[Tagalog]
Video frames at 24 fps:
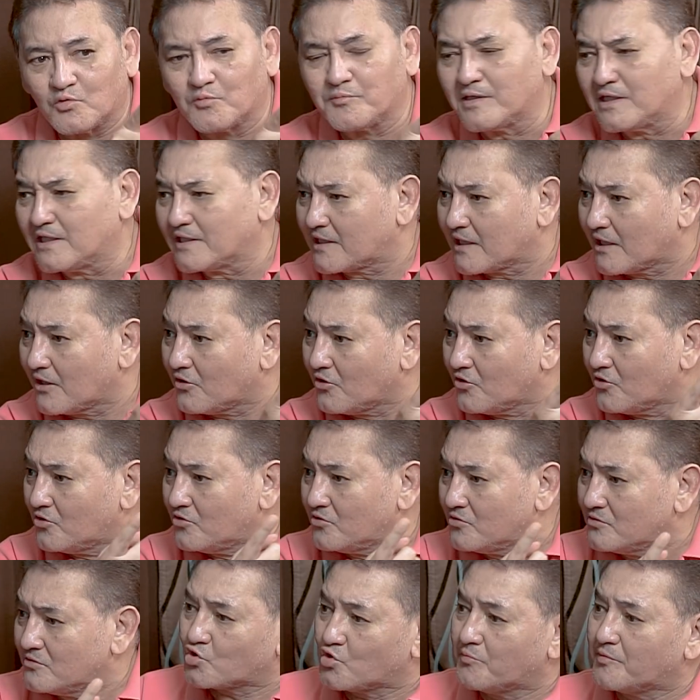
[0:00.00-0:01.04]
Bumalik
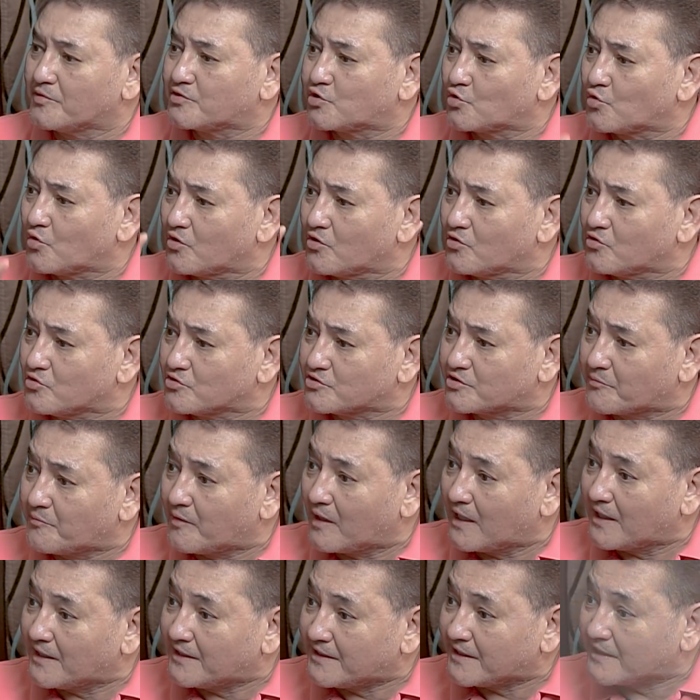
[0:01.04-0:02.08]
ako. Kumatok ako sa
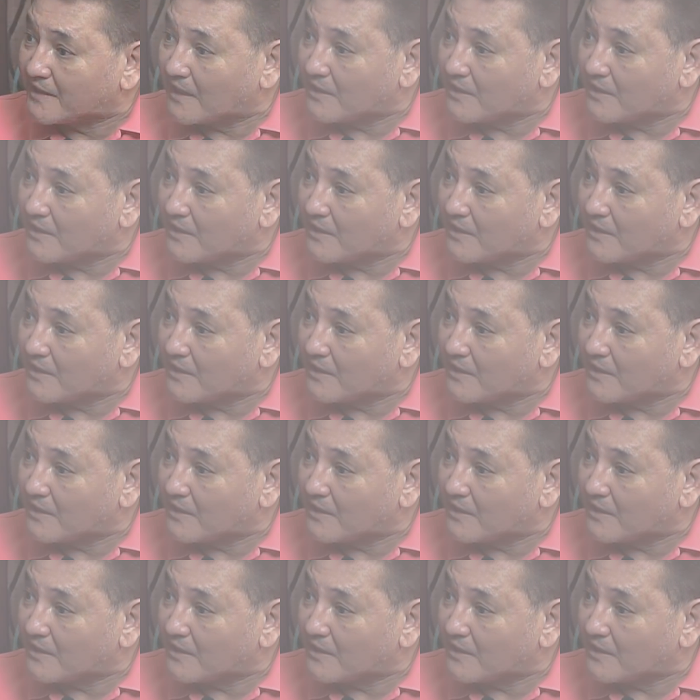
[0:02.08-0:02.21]
bahay ni